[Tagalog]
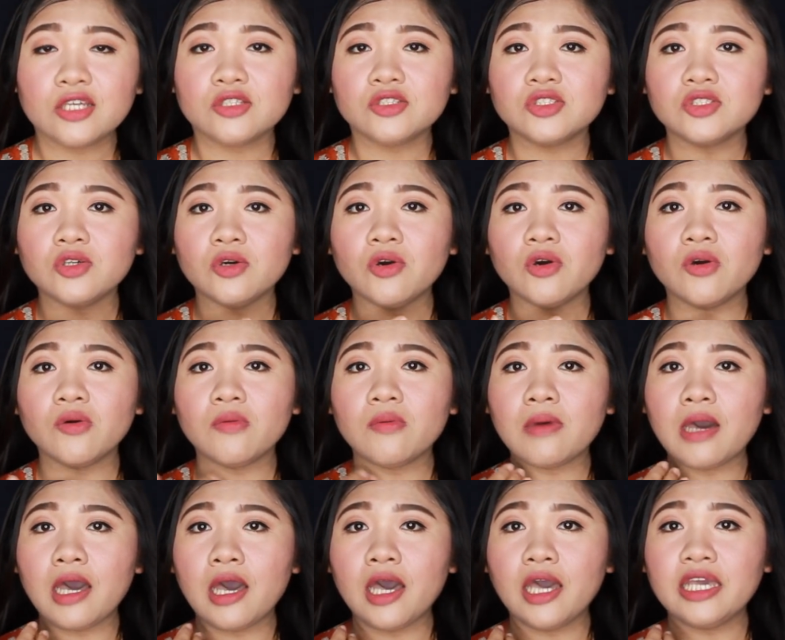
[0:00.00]
So,
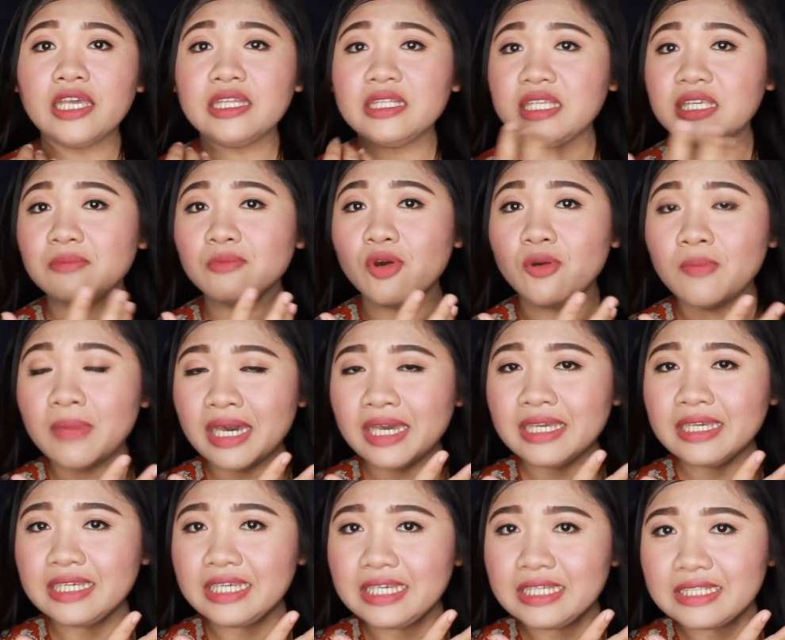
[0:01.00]
uh, hindi mo
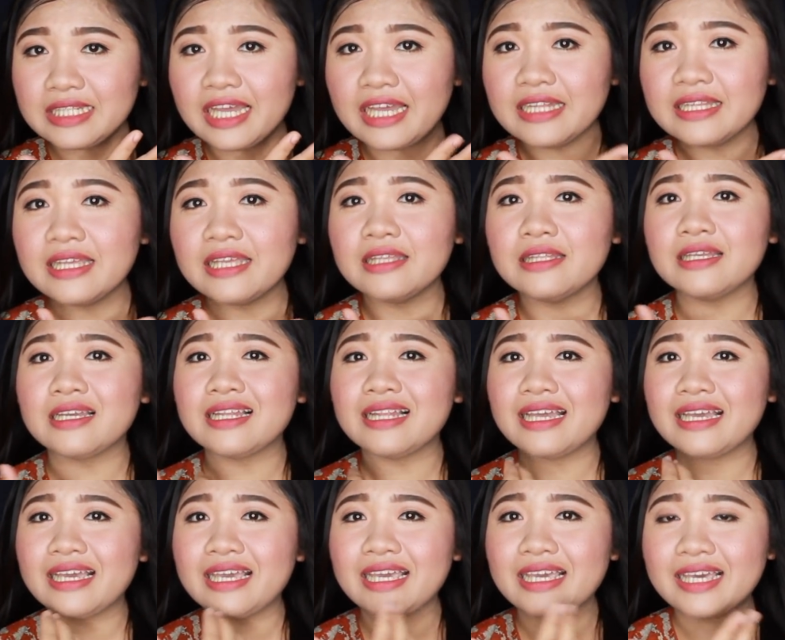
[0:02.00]
makikita na
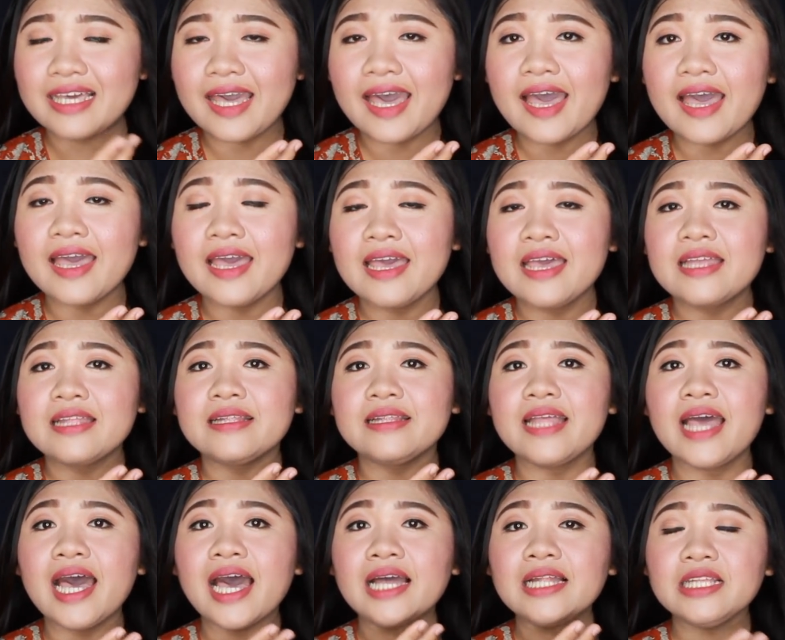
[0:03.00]
naglagay ka
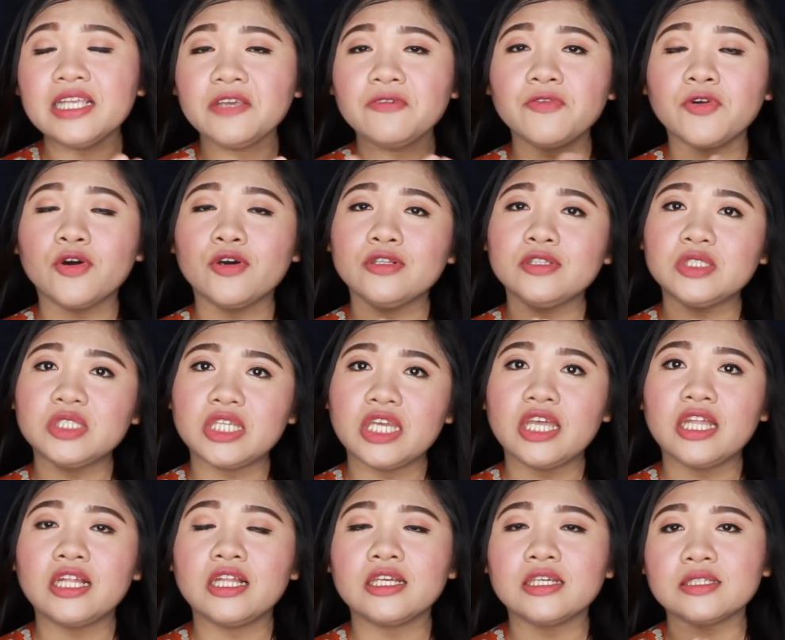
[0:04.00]
ng leave-on
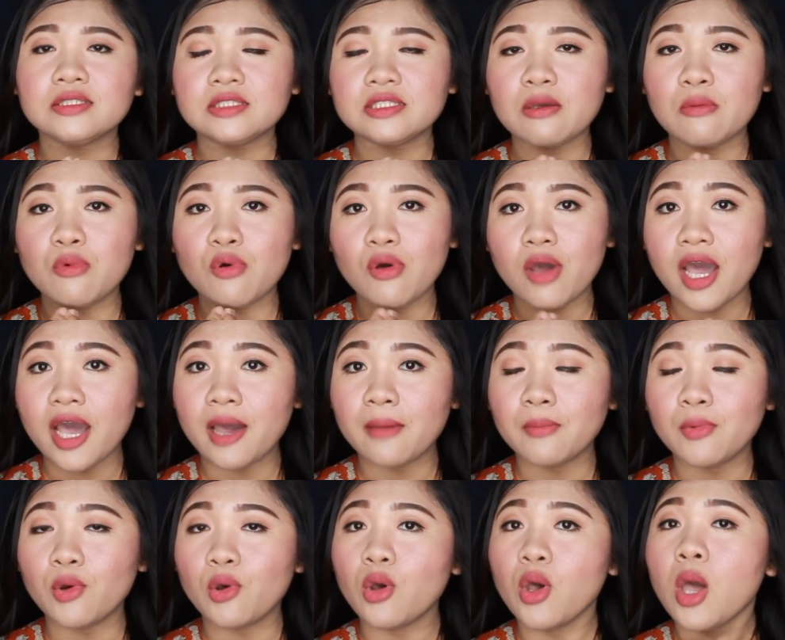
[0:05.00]
gel sa mukha
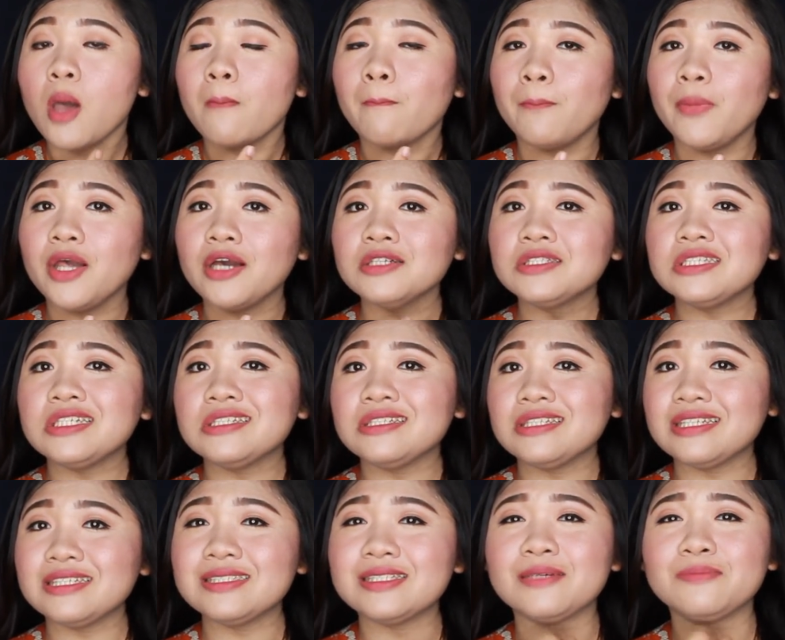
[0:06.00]
mo. Plus, it
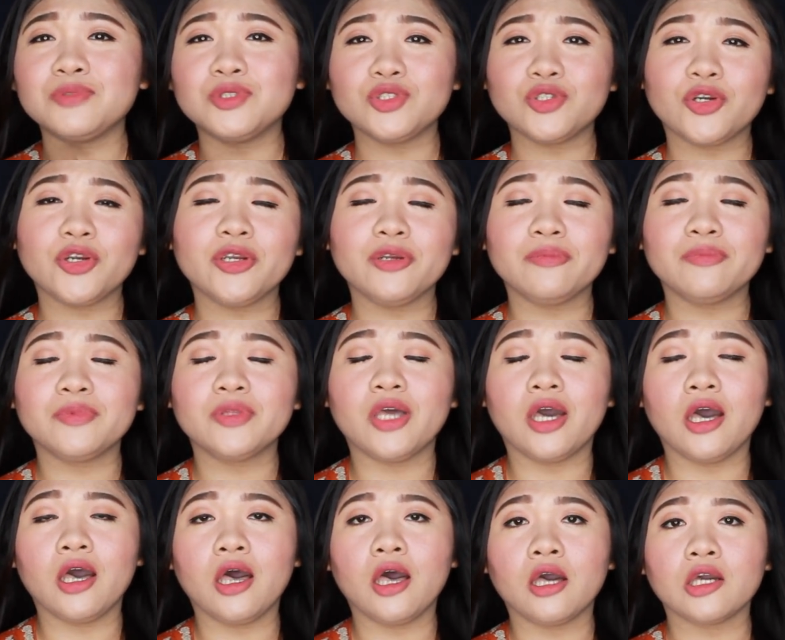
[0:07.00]
is absorbed
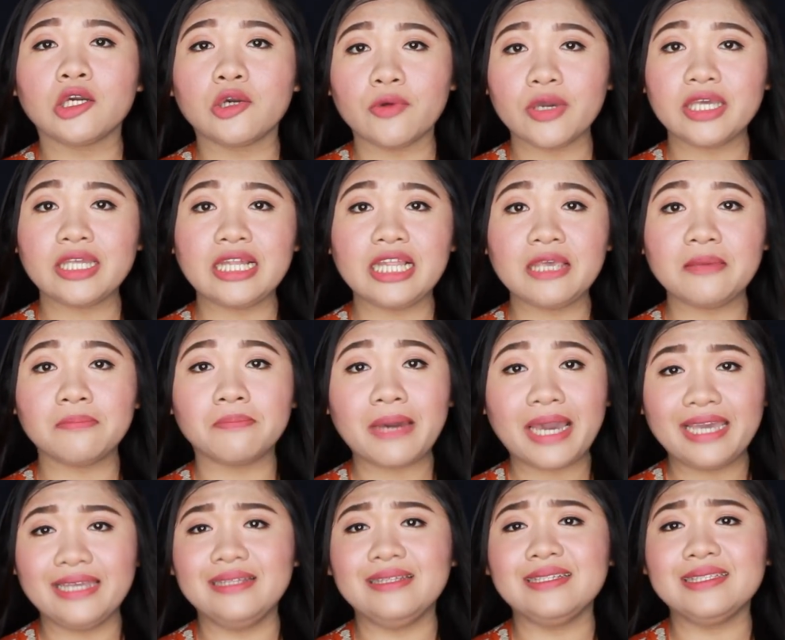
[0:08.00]
uh, quickly
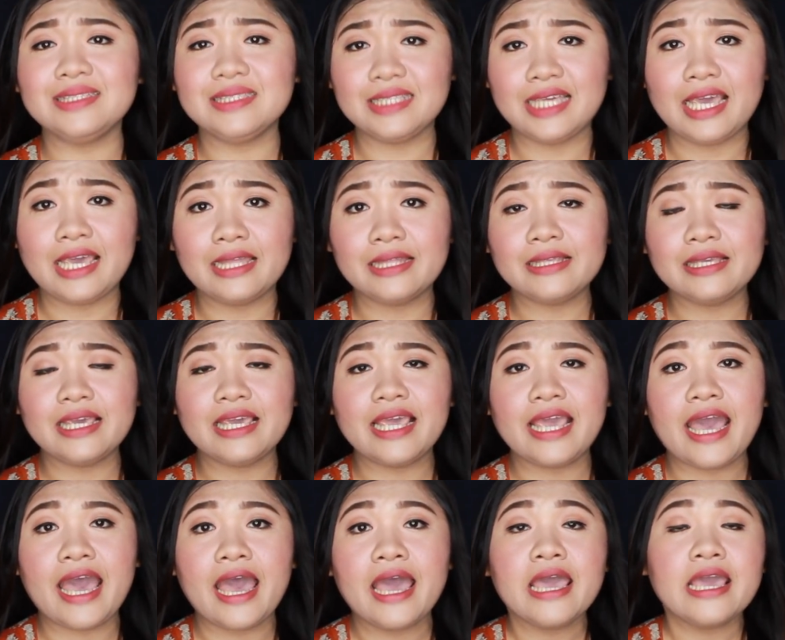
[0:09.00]
by the skin.
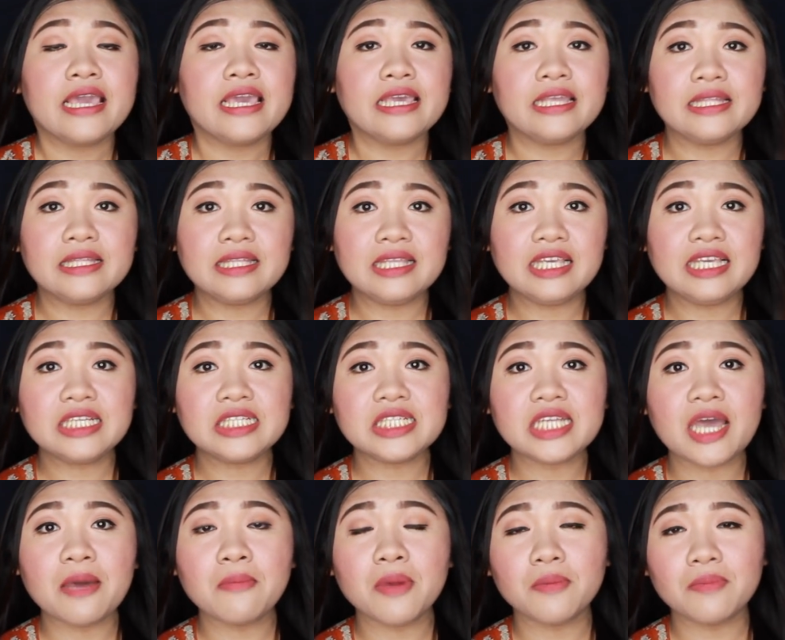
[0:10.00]
Kaya, hindi
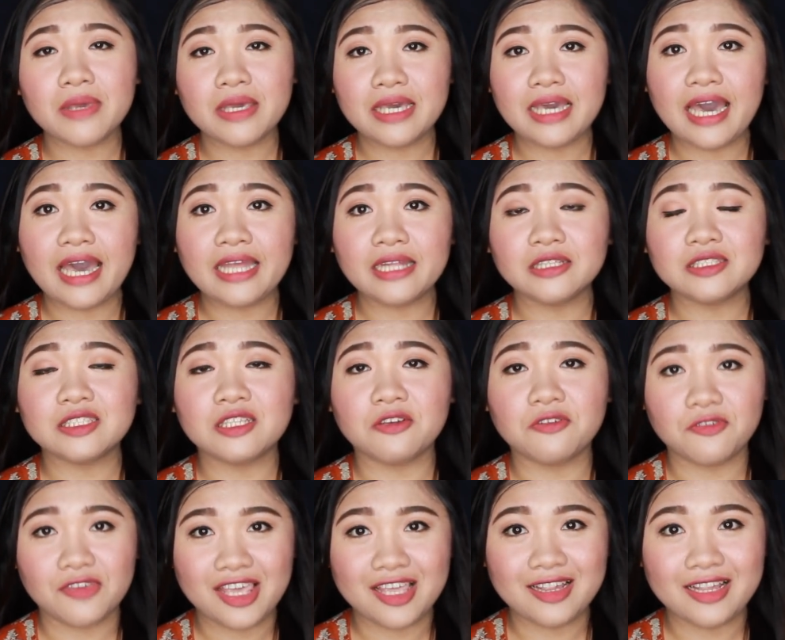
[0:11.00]
siya mabigat sa
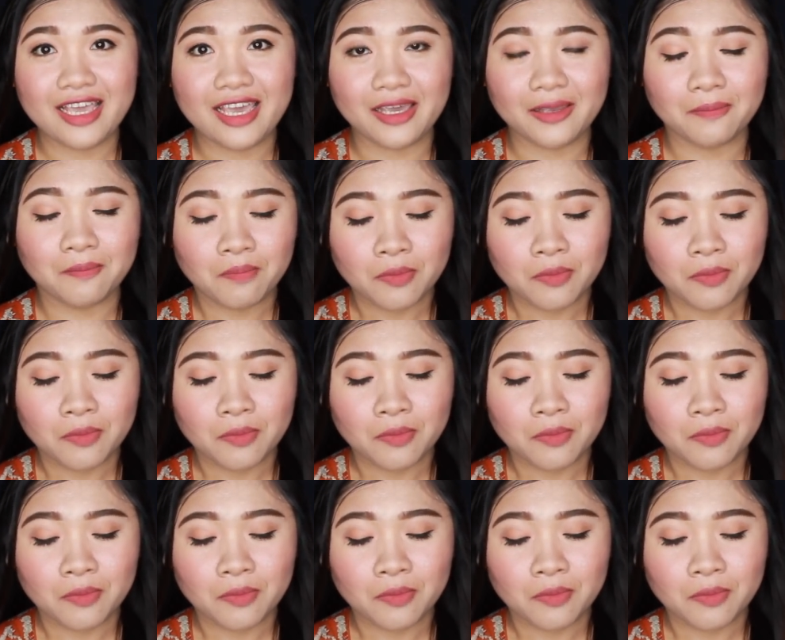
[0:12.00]
feeling.